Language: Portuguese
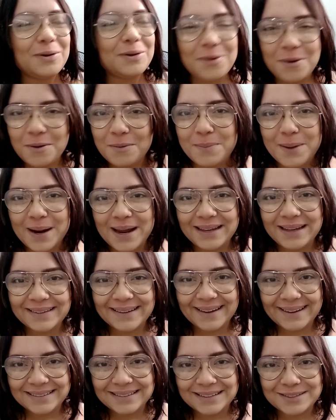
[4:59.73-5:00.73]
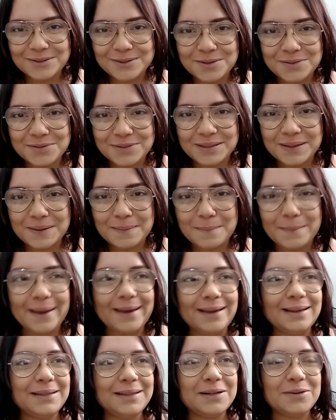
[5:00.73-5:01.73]
comprei nada novo
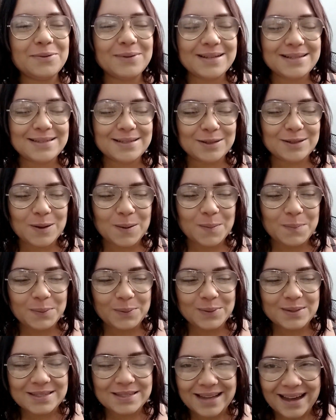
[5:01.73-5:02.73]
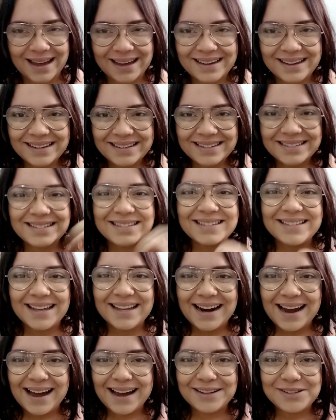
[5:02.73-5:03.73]
também, então esse tópico está
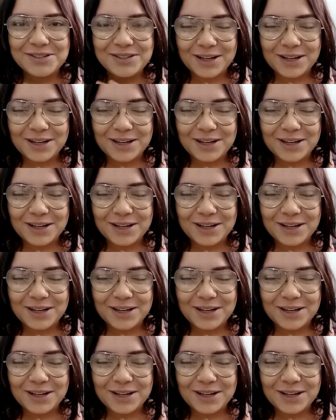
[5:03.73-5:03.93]
zerado, tá